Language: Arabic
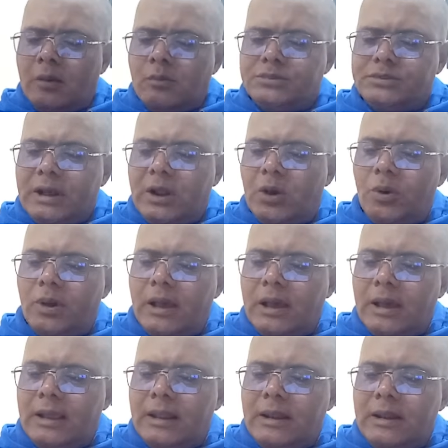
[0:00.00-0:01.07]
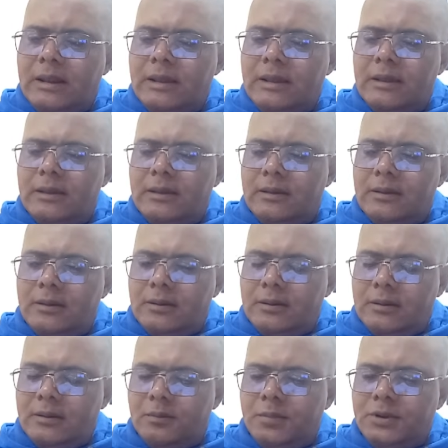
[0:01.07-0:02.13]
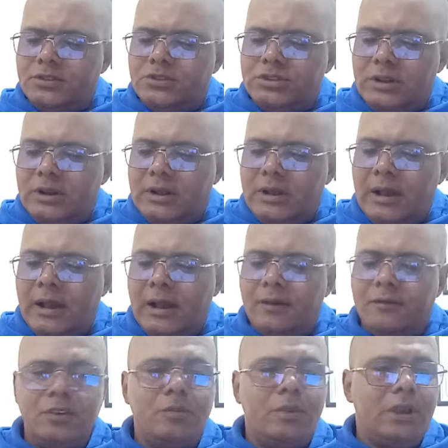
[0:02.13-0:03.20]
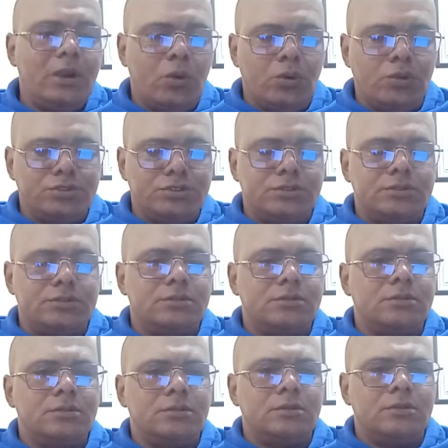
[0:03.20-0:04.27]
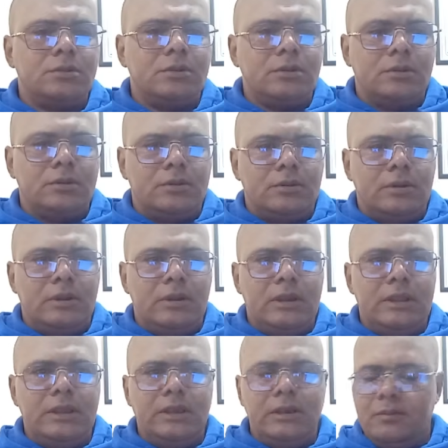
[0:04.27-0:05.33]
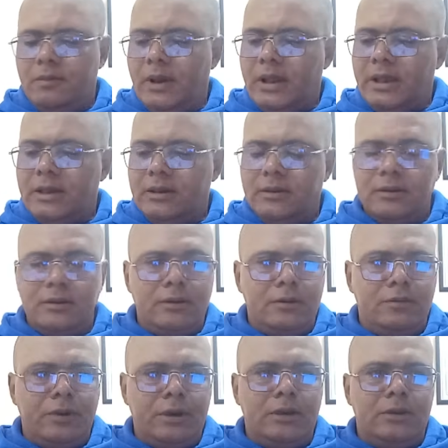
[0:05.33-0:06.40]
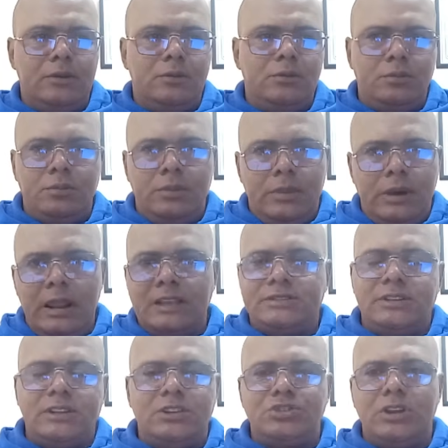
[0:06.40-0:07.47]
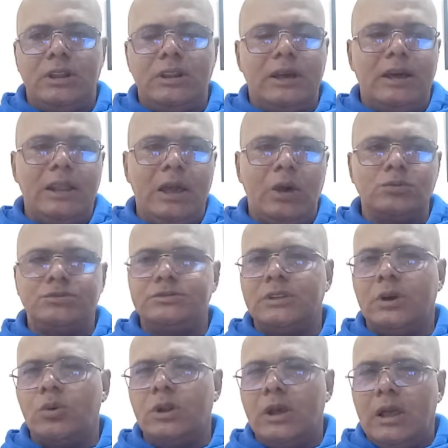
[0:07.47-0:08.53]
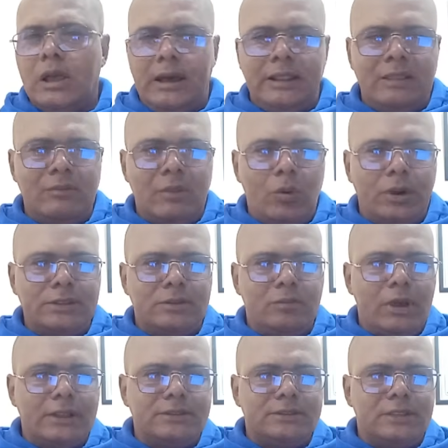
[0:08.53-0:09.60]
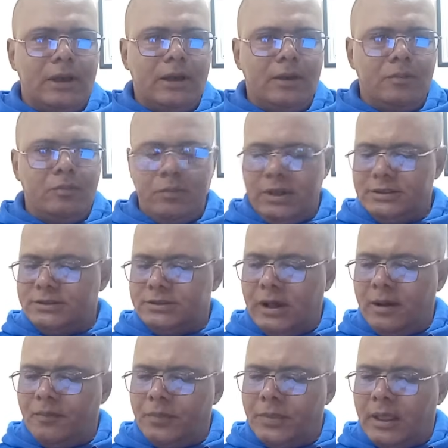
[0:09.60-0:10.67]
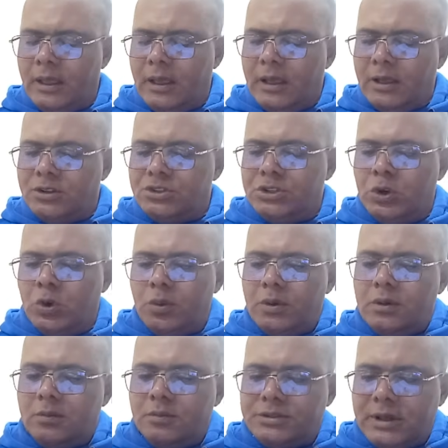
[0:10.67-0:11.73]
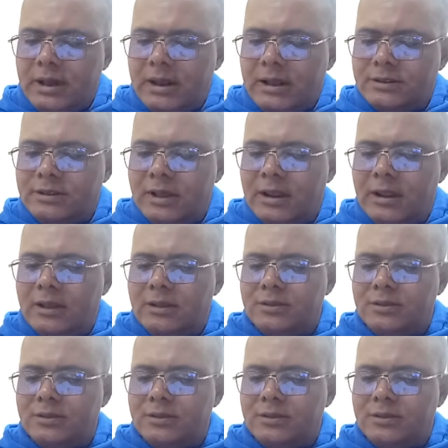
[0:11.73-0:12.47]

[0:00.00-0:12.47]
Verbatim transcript: مسألة أخرى اللي بغيت نشير ليها فيما يخص اللي باقي على أساس إن شاء الله غنحاول نتناول هاد المواد مادة بمادة نجيو مسألة ديال